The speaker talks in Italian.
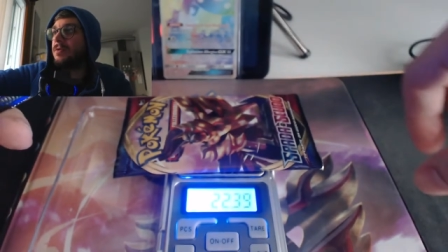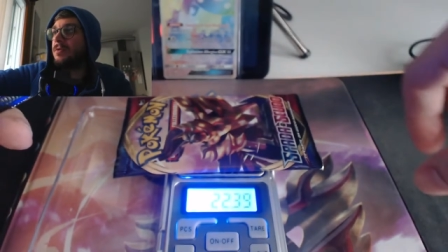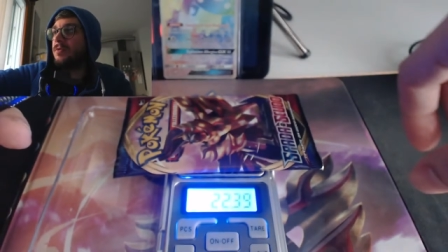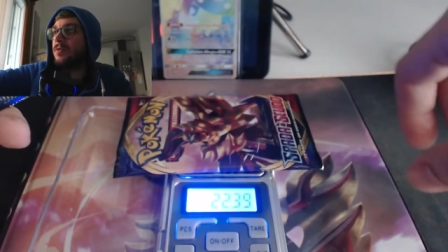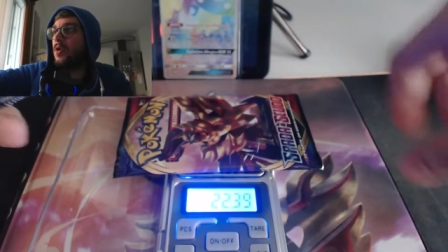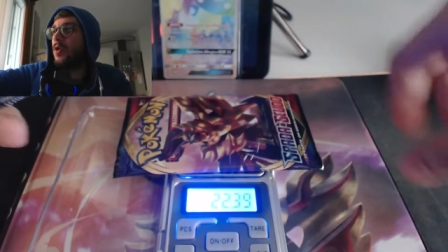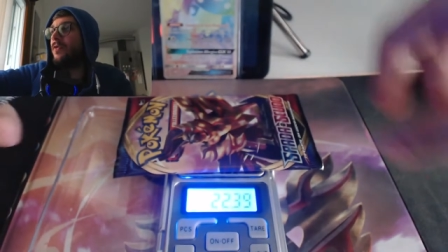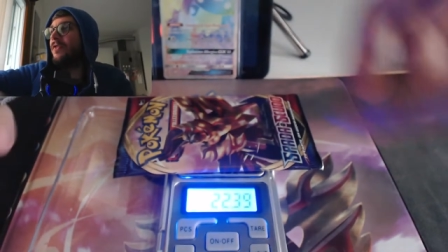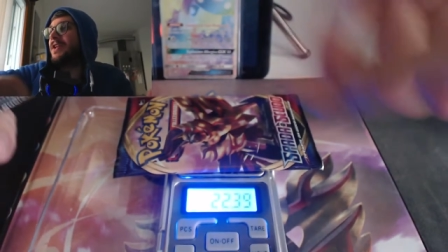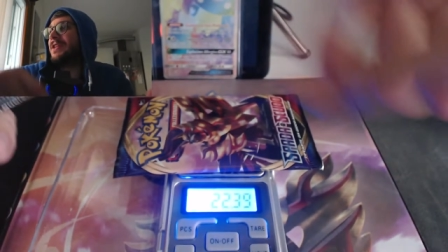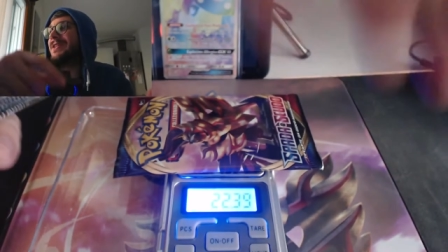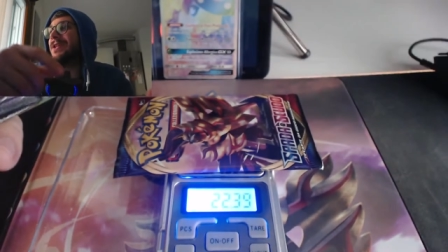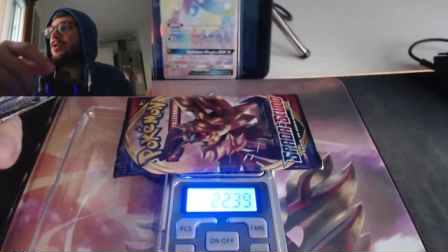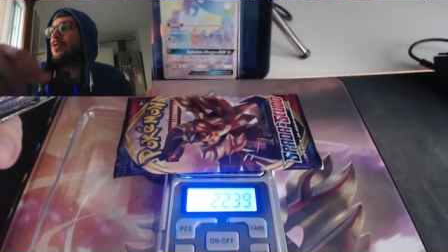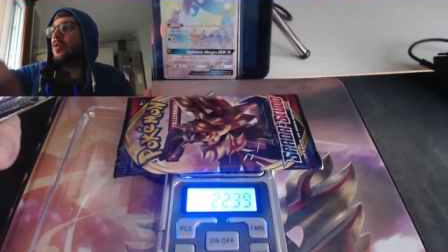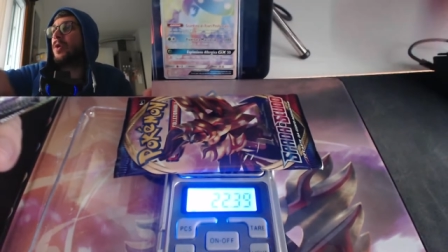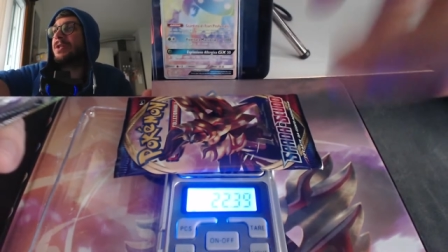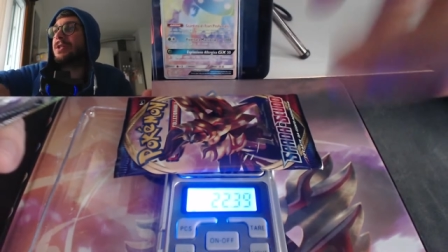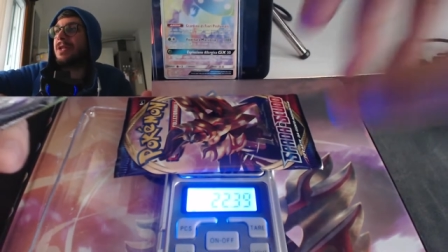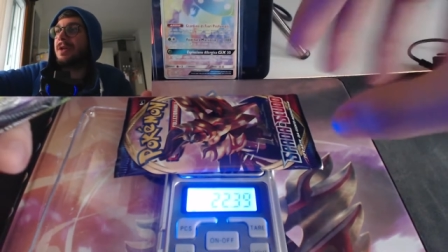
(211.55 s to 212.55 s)

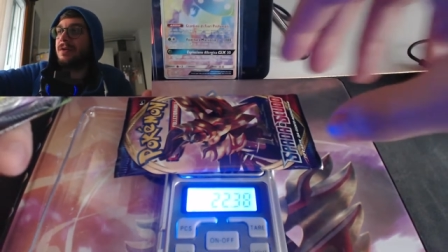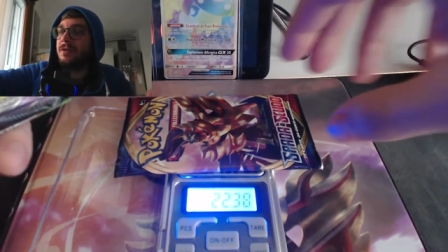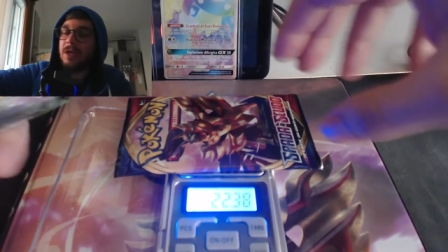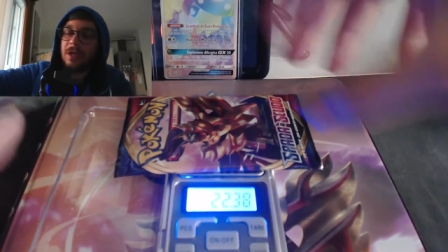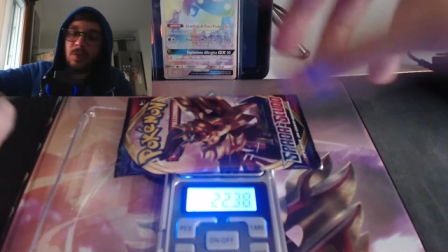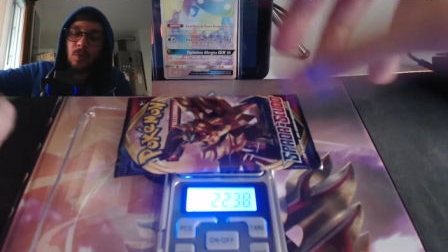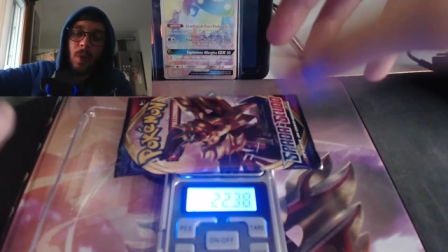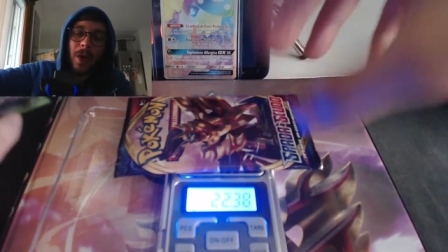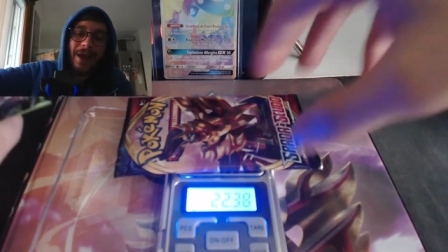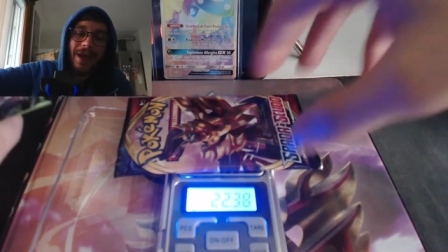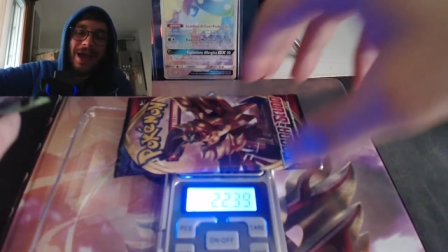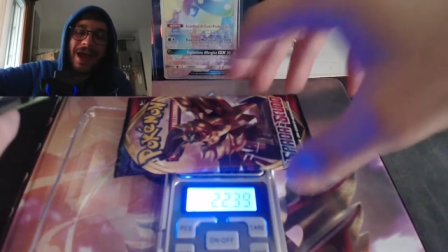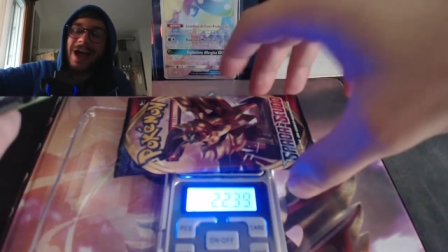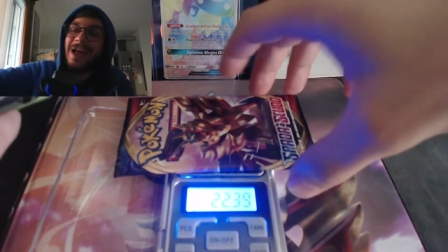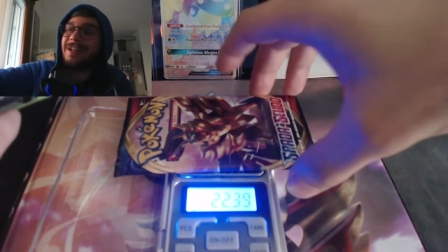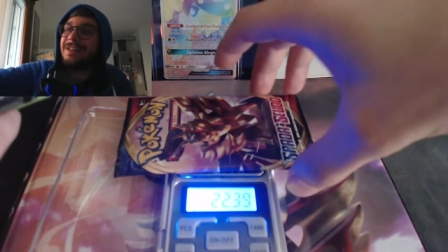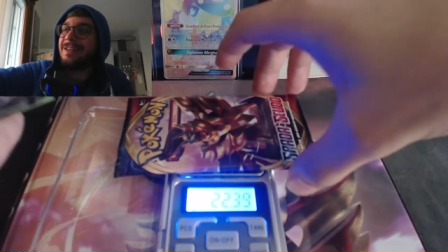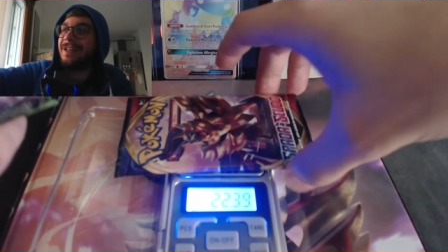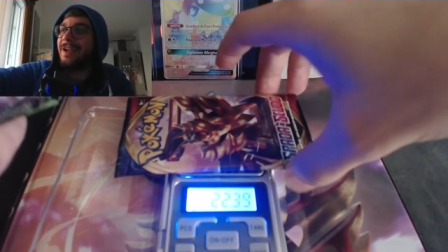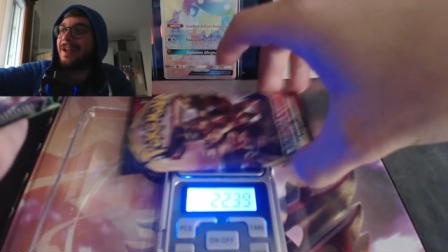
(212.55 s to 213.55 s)
22,40 3,
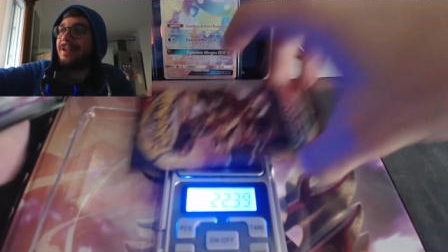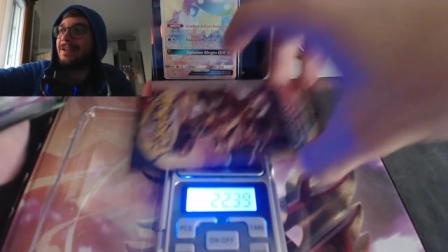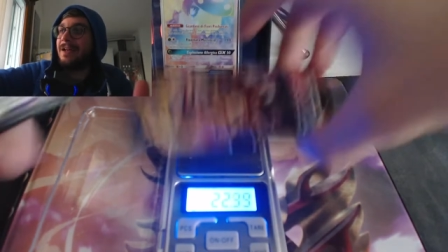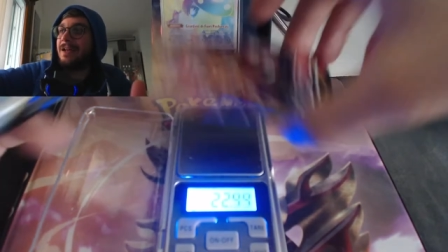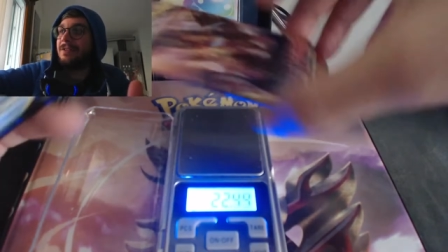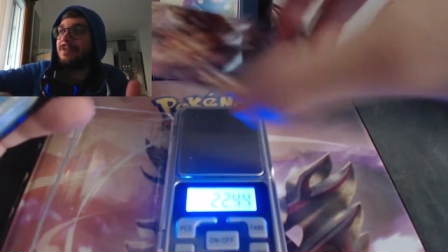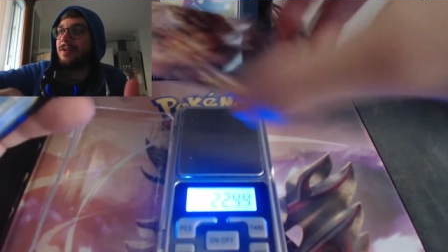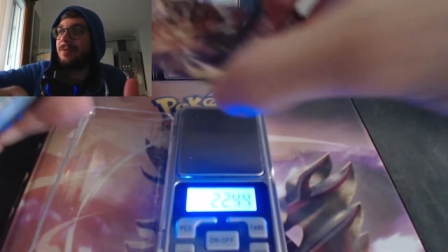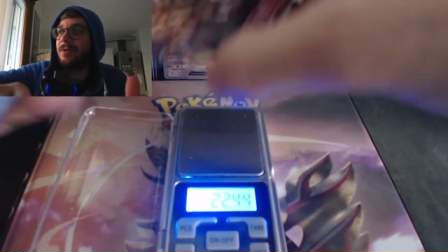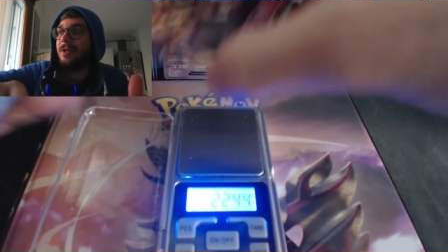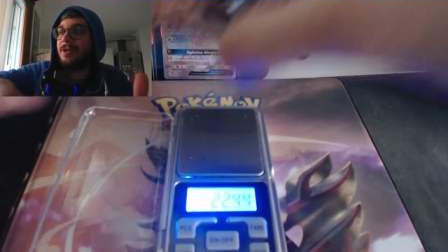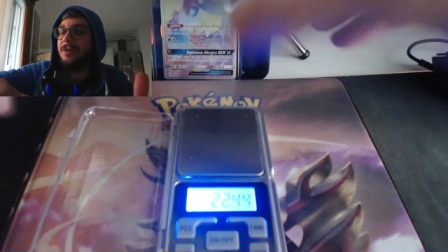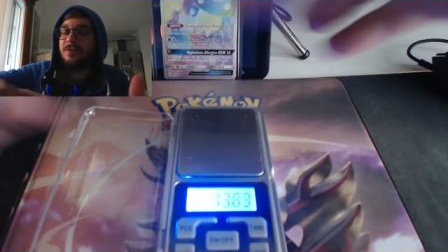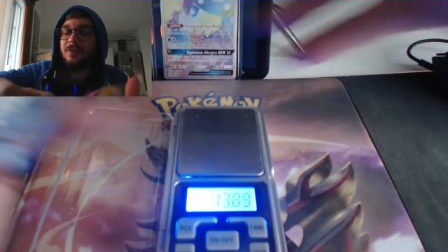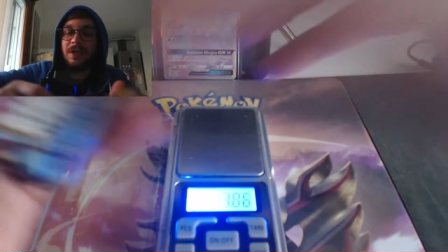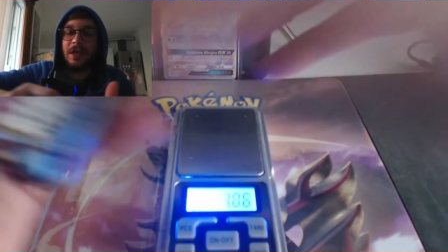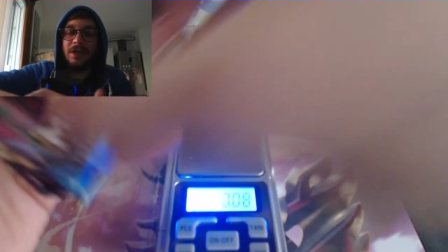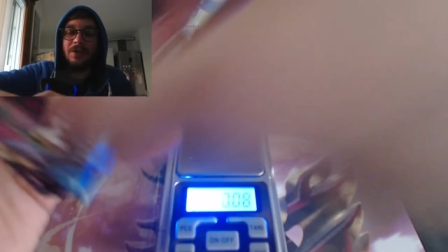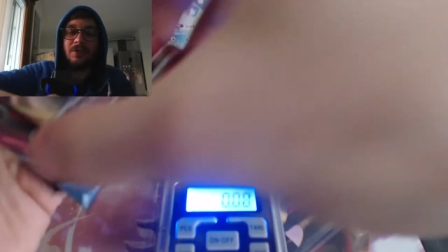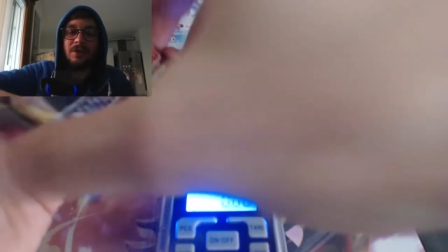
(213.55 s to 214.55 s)
40 l'andata. Va bene,
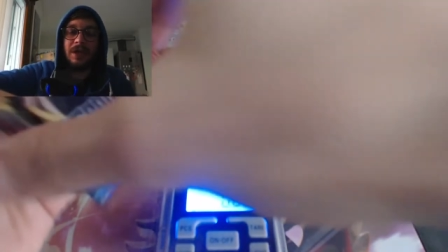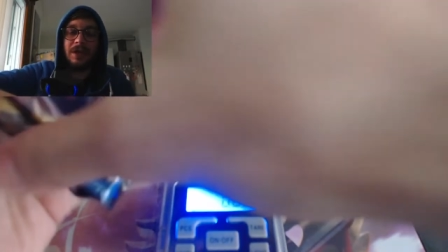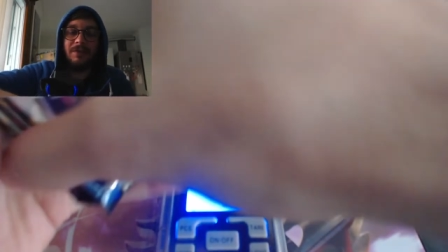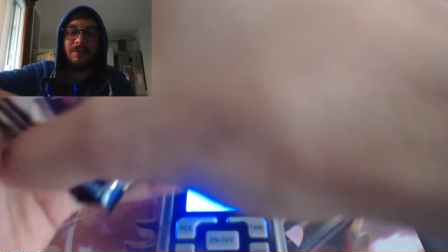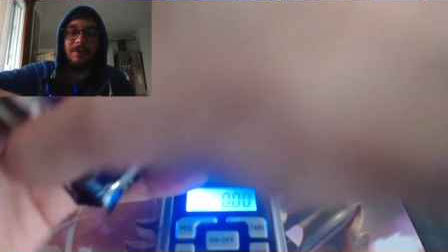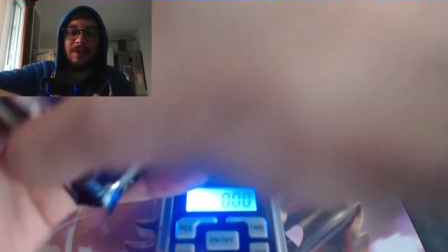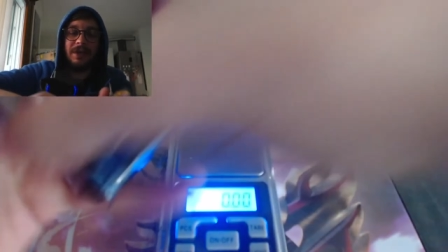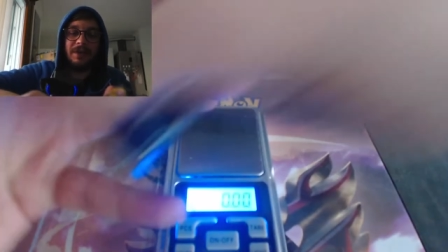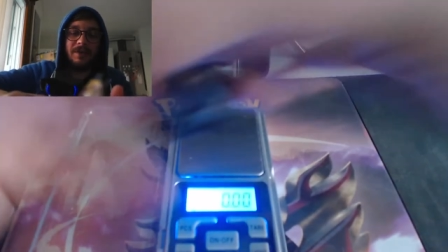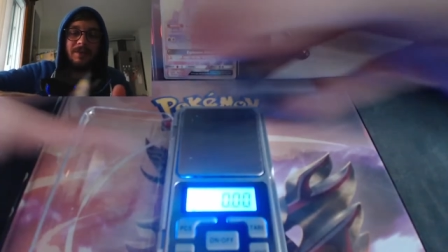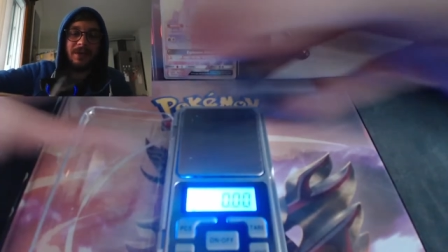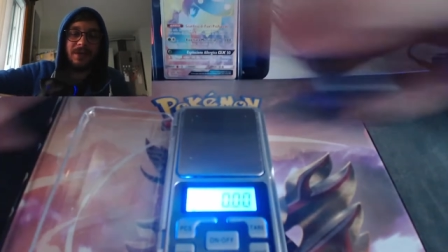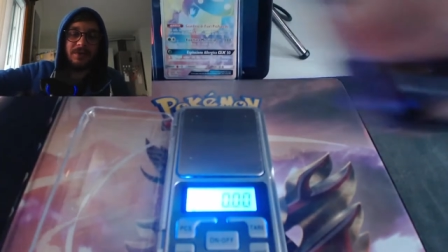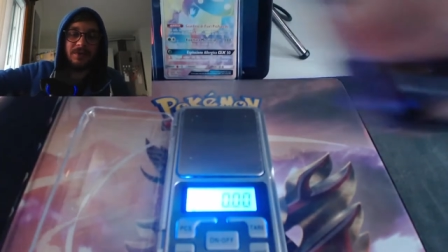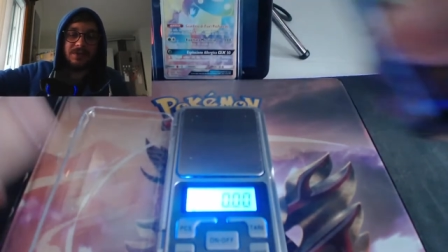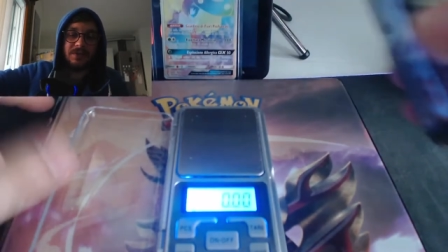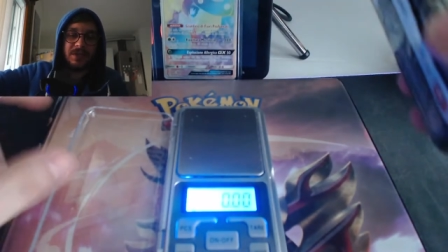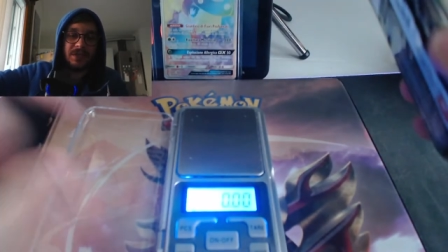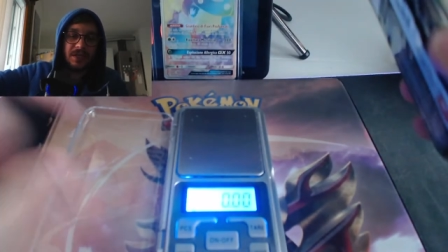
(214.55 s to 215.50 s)
ok, ok, va bene, va bene così.